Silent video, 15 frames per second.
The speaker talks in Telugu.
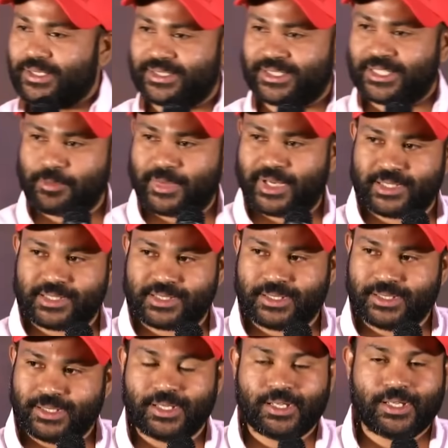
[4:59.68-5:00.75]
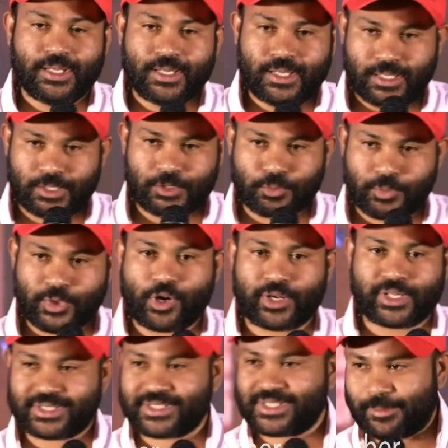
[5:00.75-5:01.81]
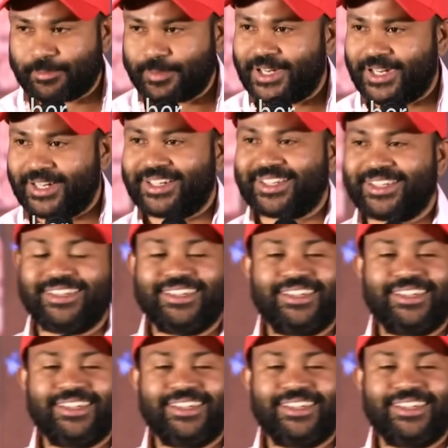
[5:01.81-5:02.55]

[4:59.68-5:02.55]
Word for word: ఈ సినిమా నుంచి టు బి ఆనెస్ట్ చెప్పాలంటే